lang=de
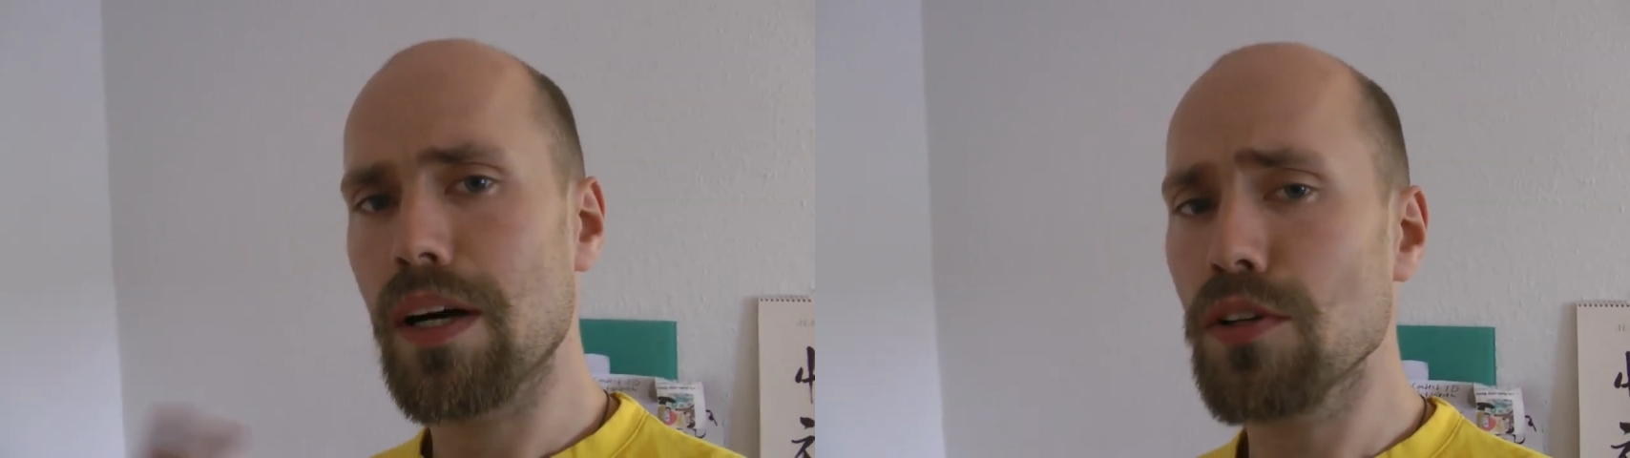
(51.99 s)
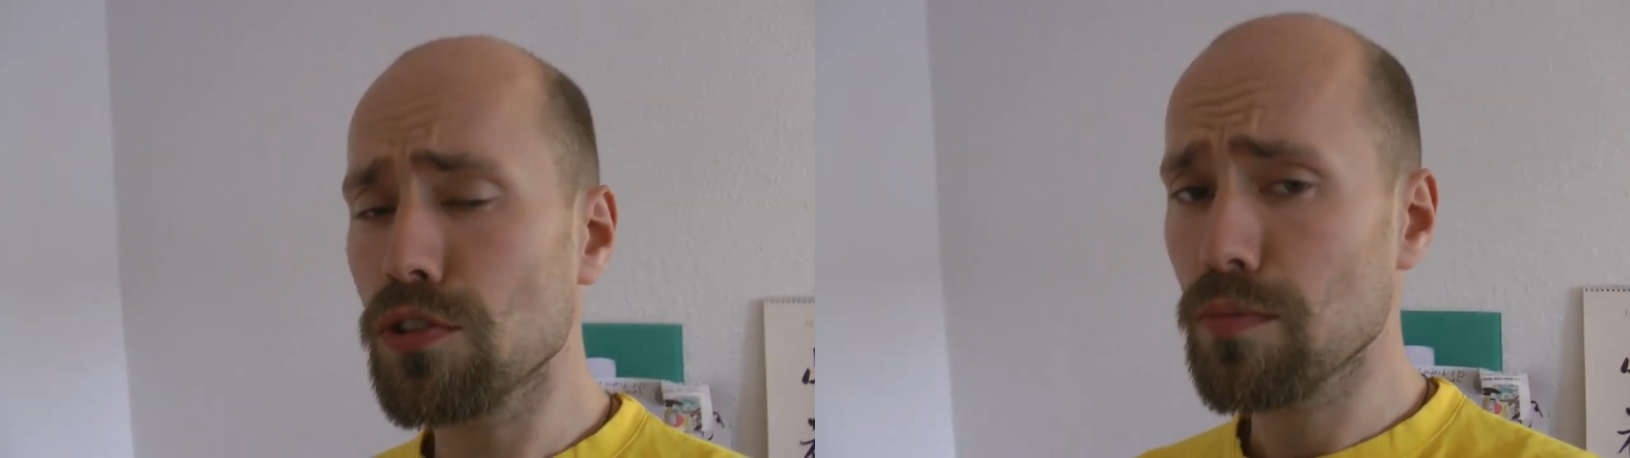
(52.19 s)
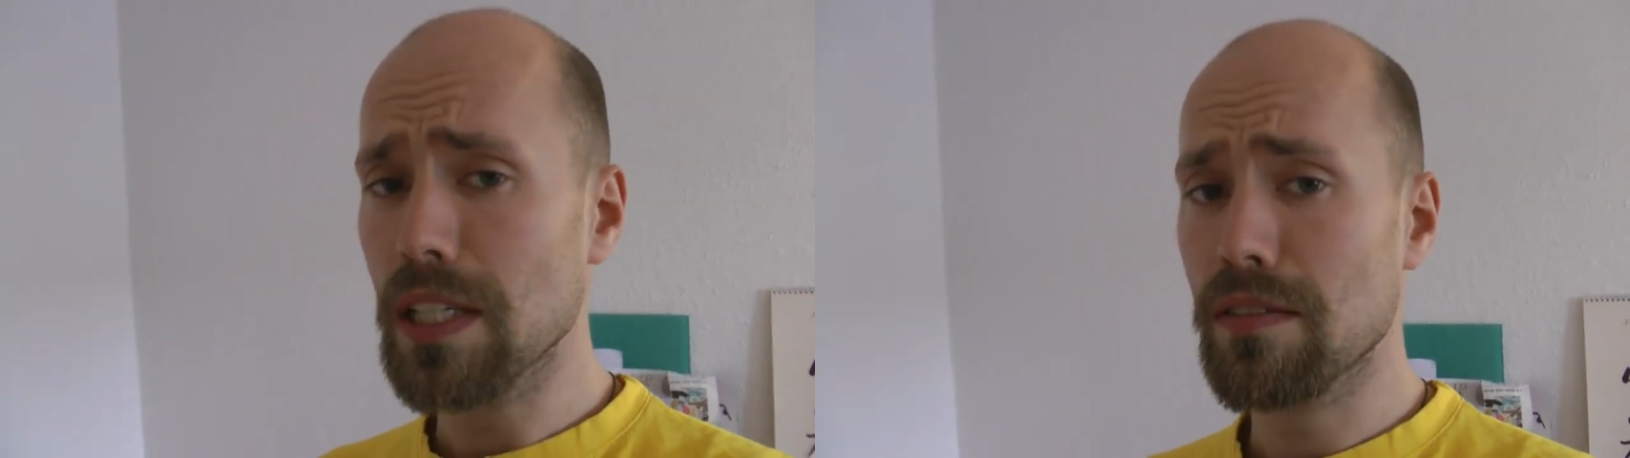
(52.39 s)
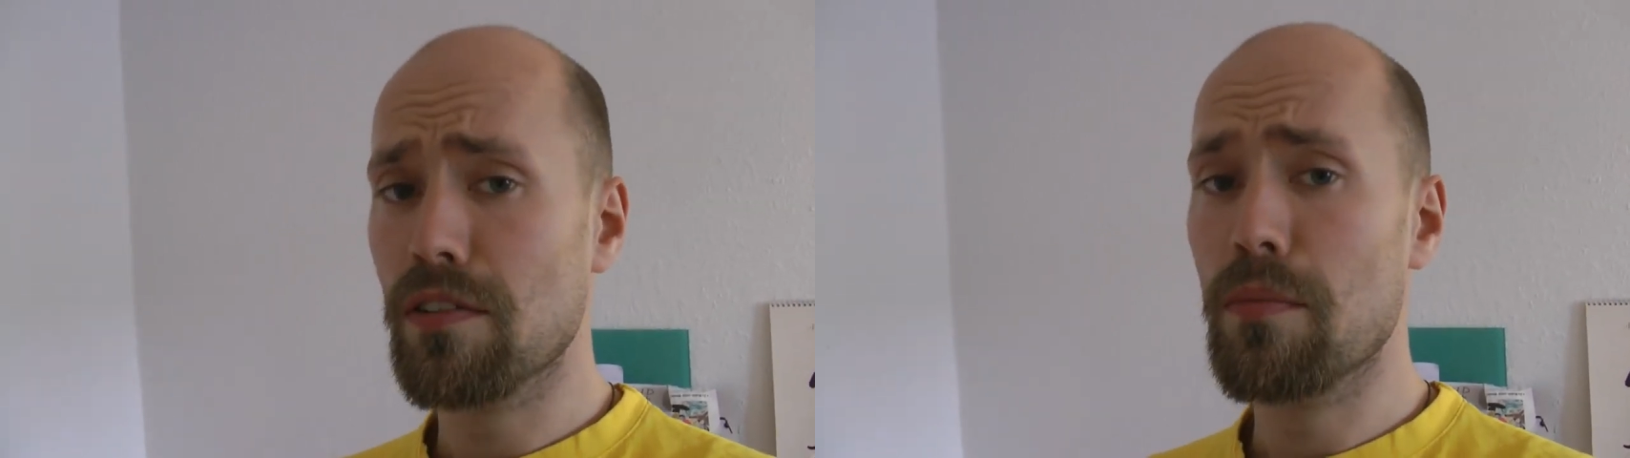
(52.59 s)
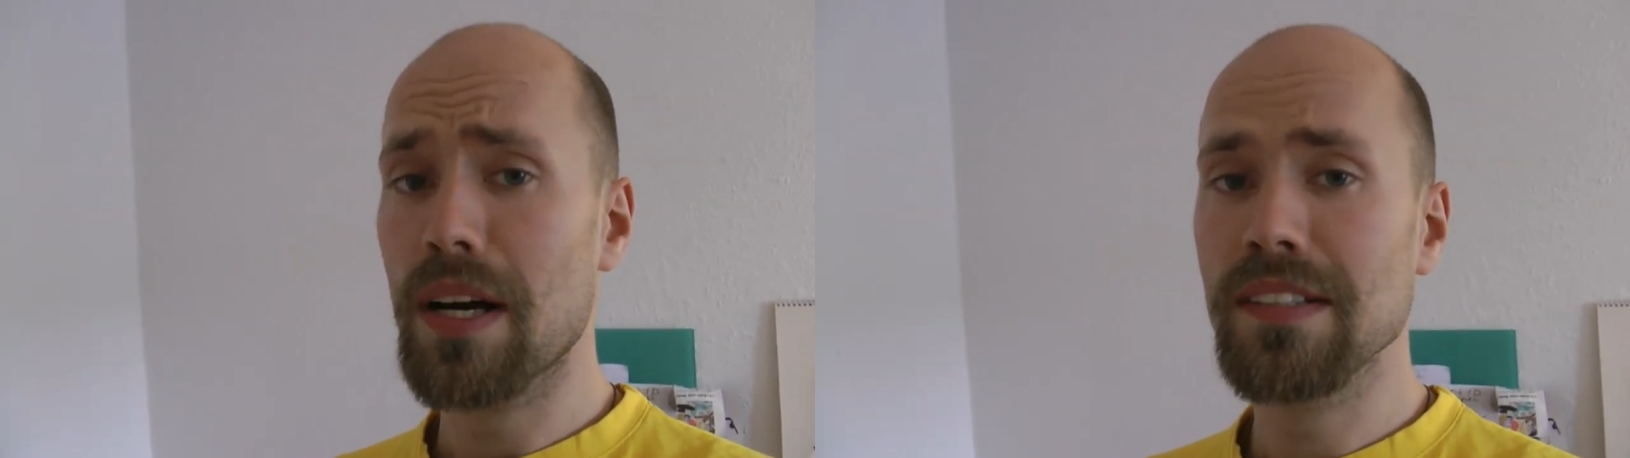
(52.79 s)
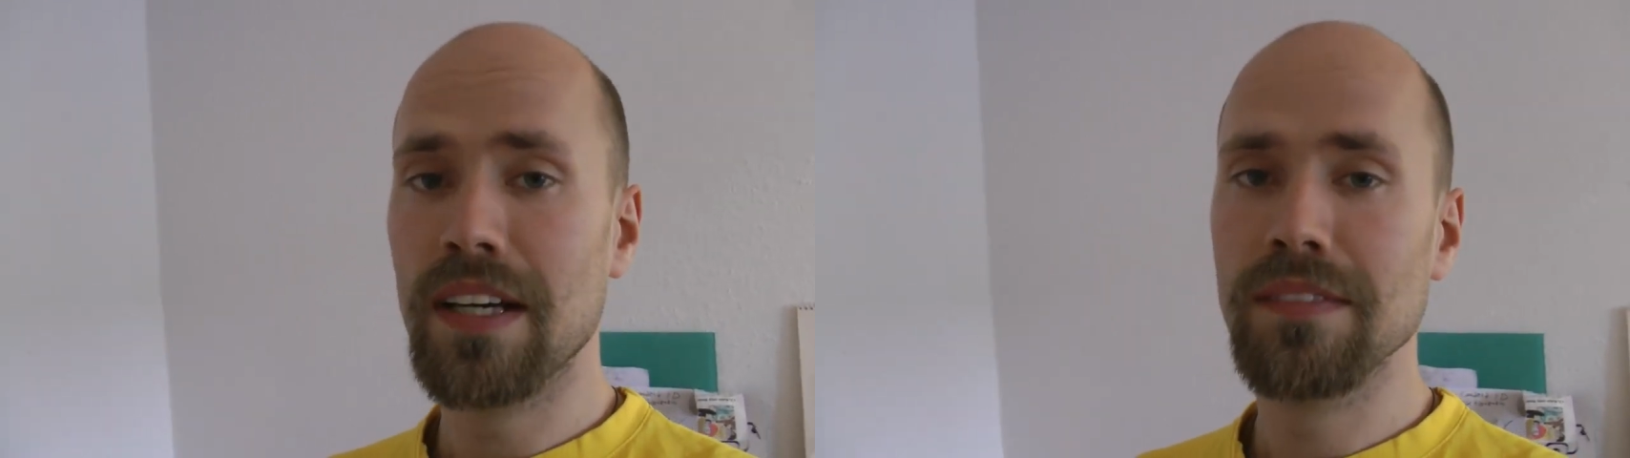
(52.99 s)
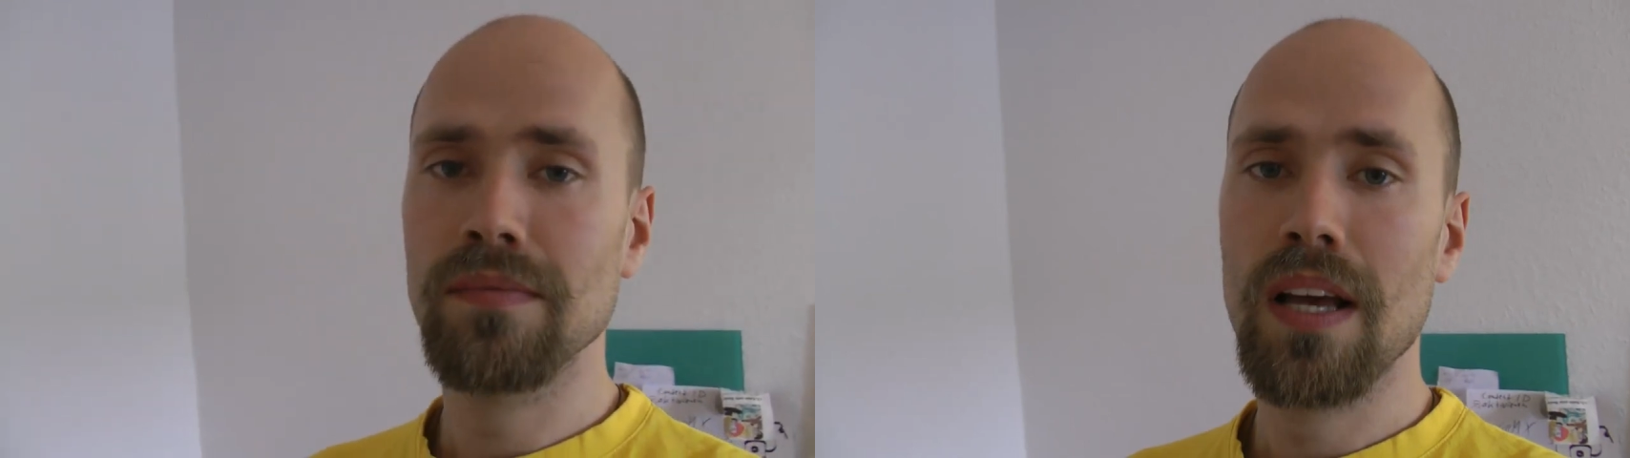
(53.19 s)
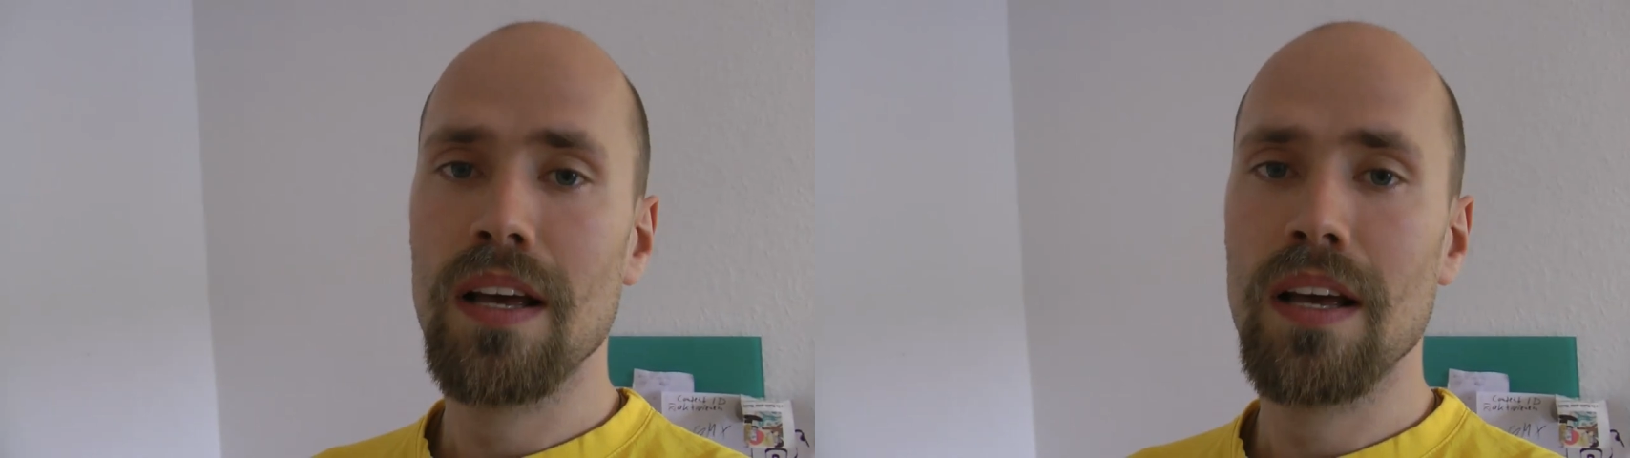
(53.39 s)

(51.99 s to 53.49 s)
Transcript: bei YouTube erstmal vorbei sein,